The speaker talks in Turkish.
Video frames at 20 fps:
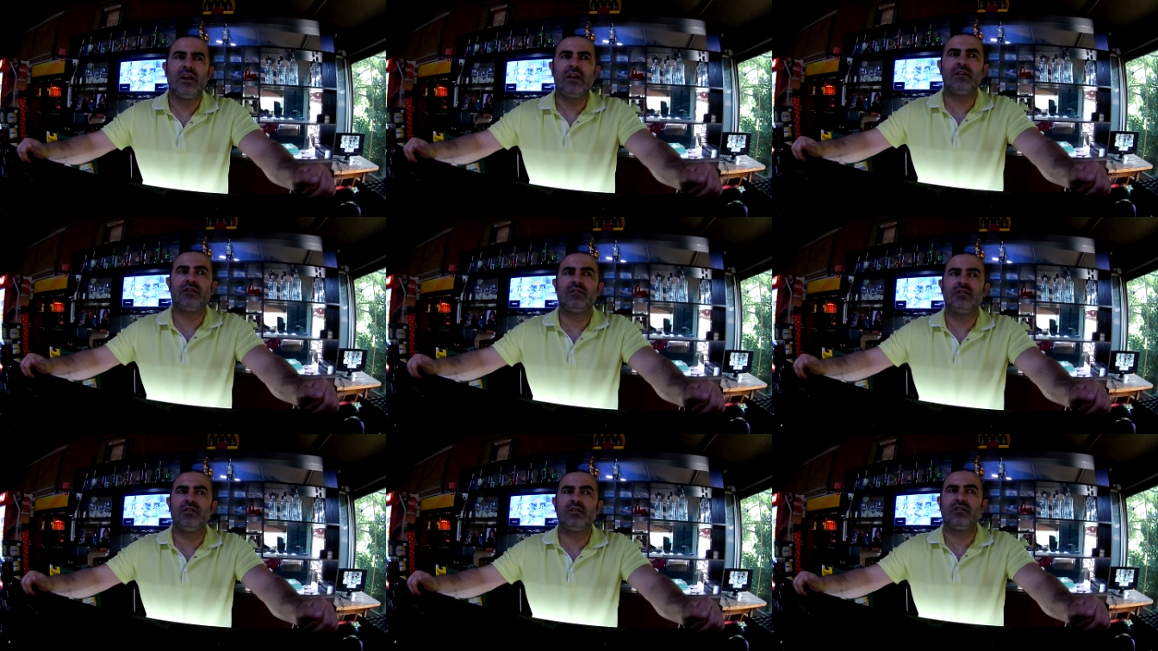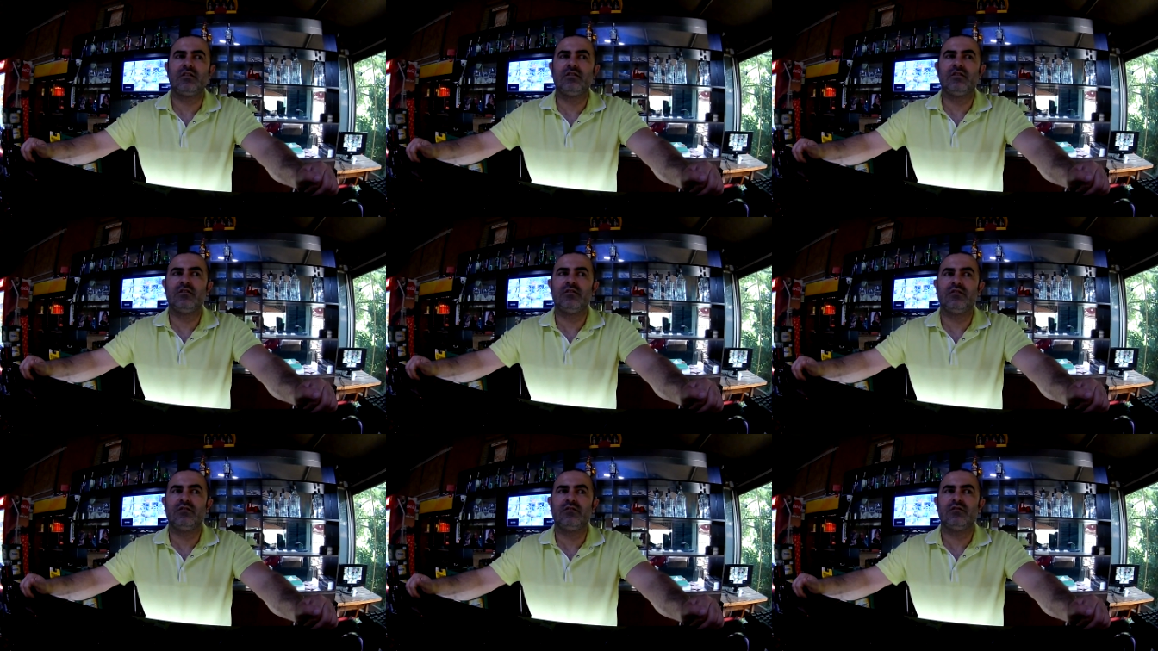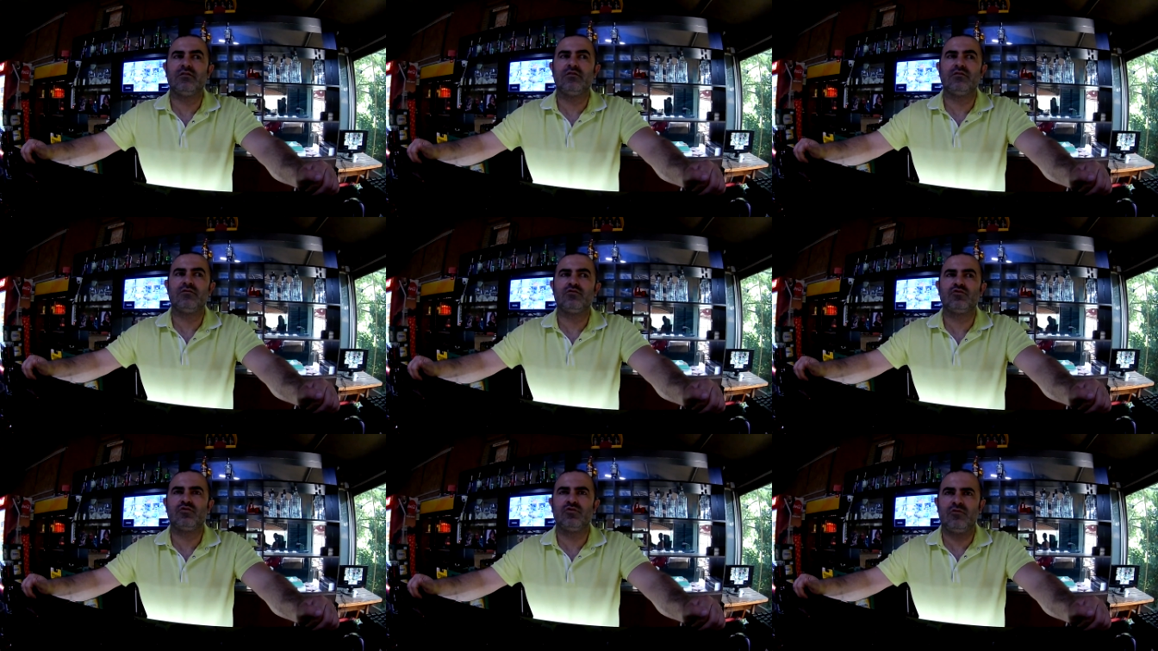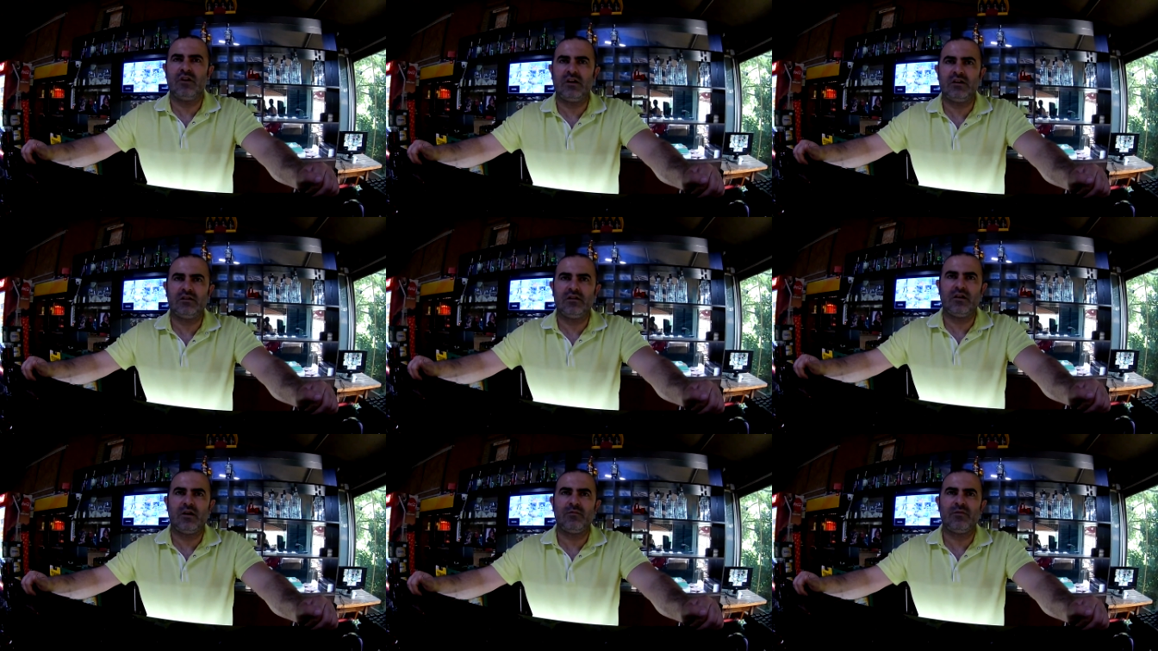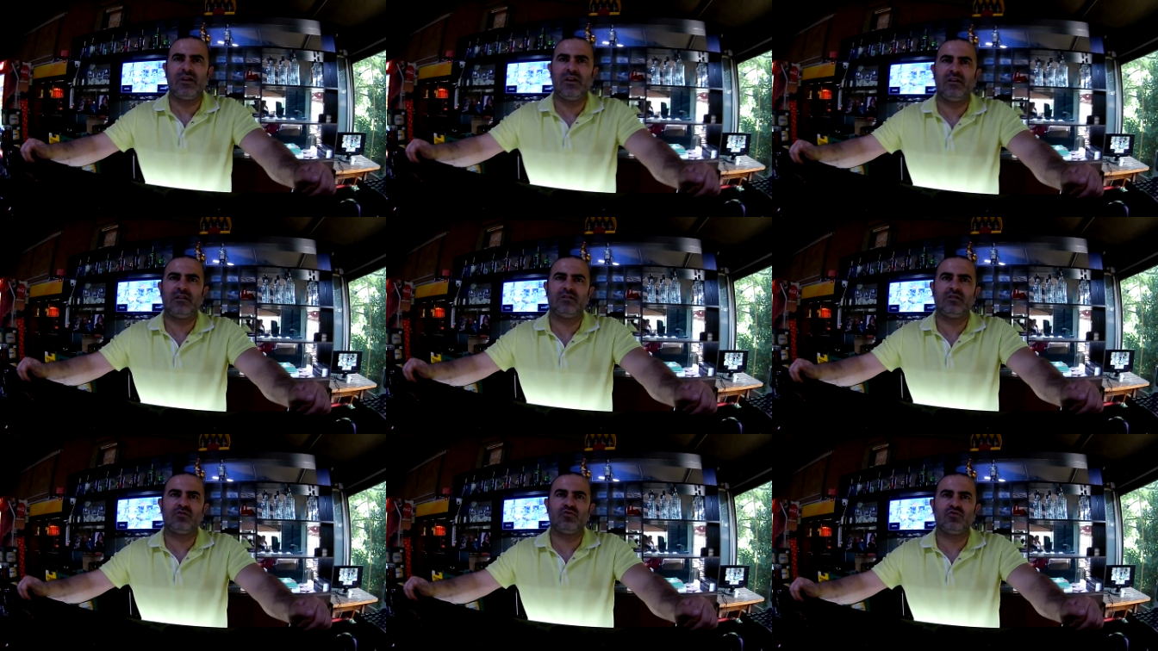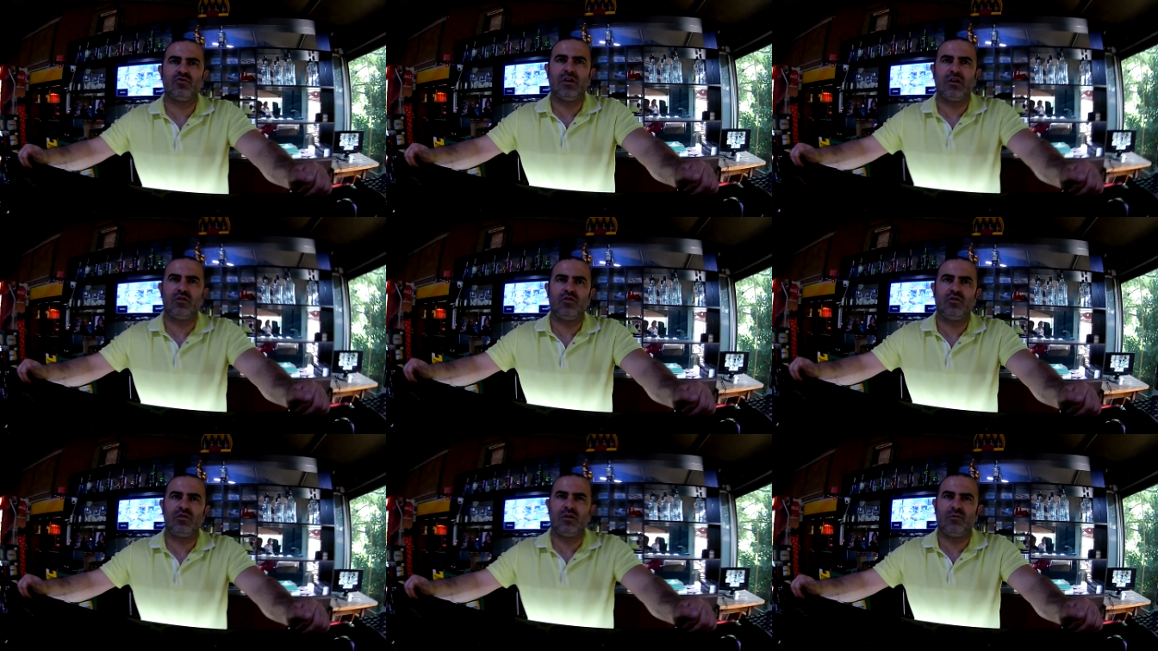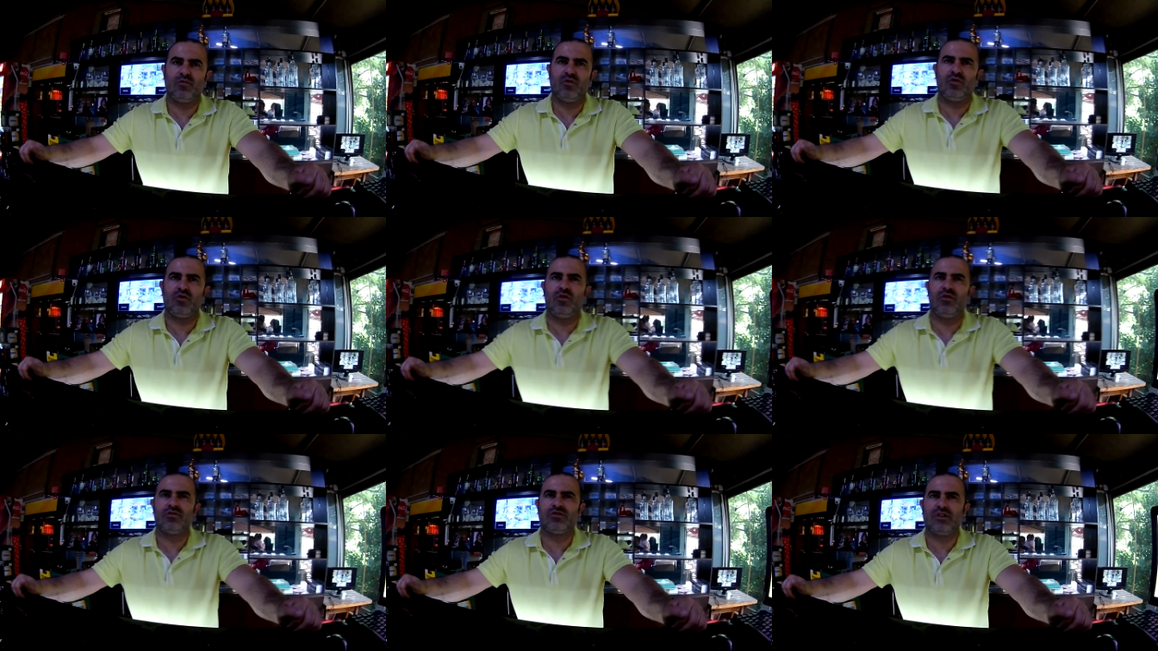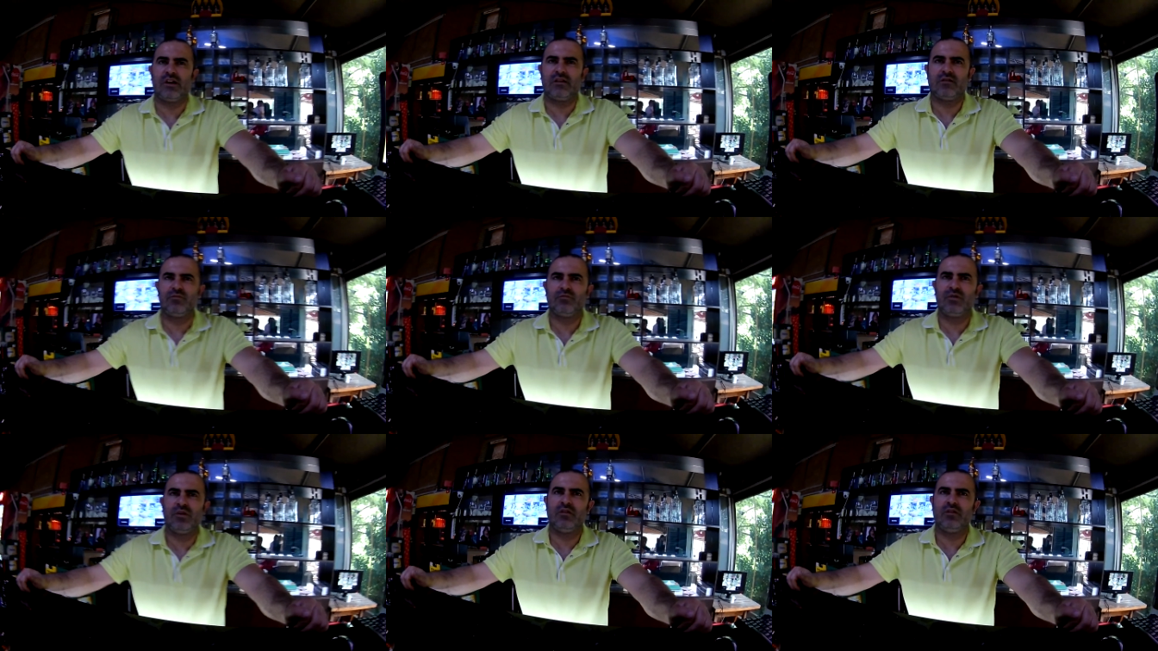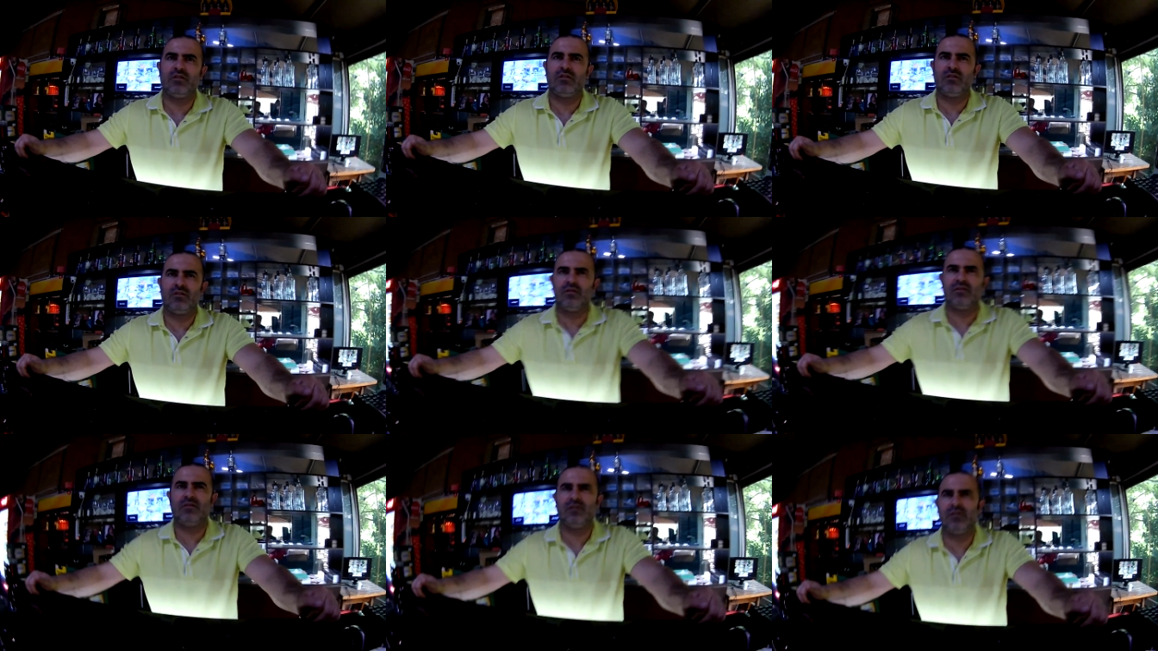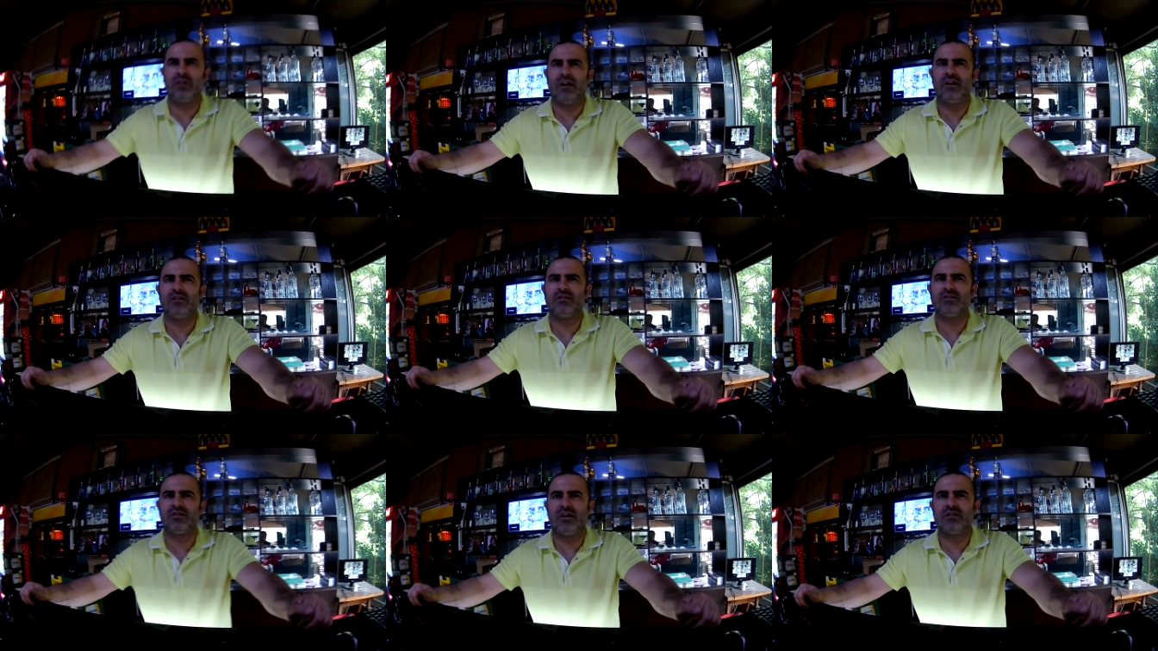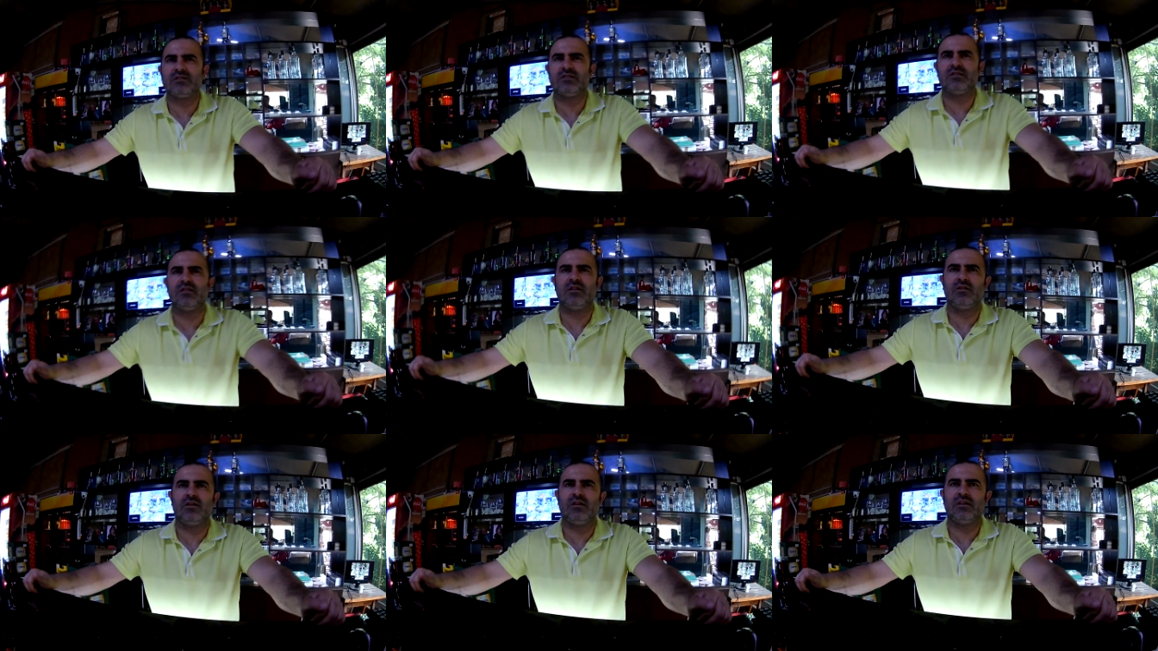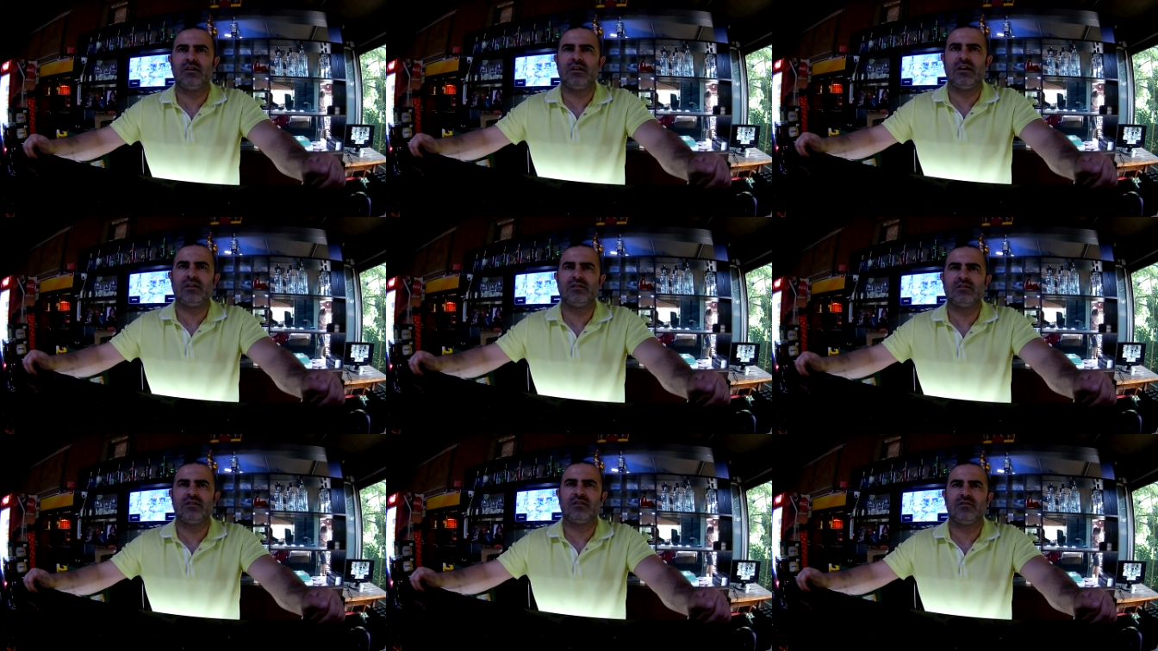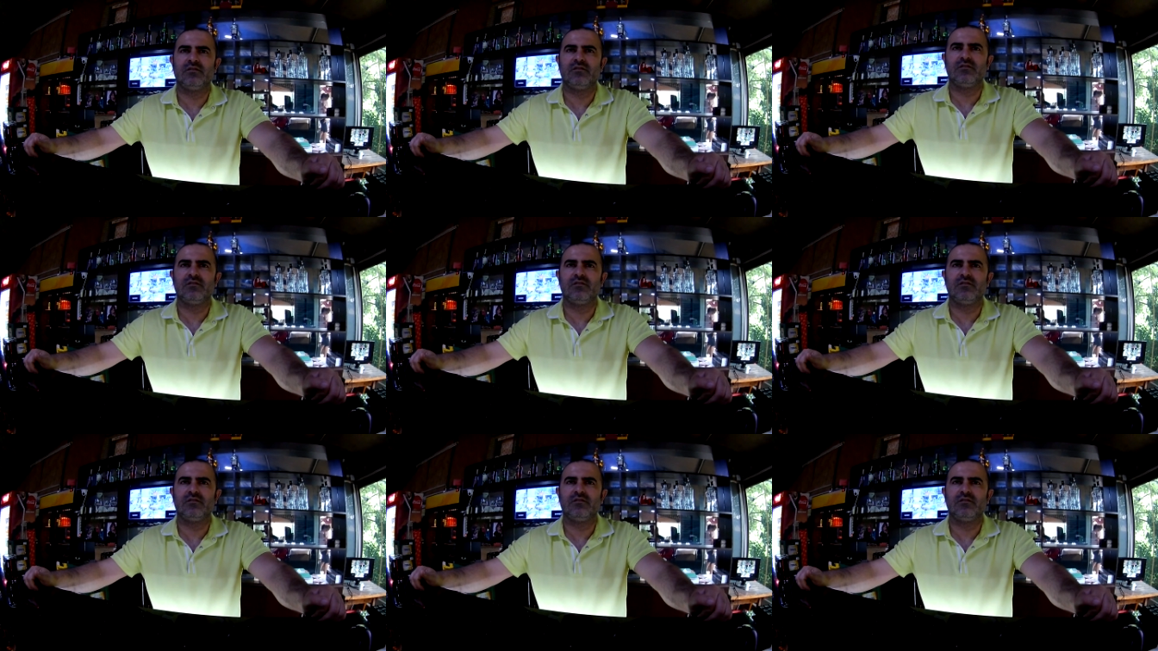Elektrik, e, su var ama Hı-hı. elektrik şu anda yok ama o da olacak. Bir yakında gelecek. içerisinde gelecek.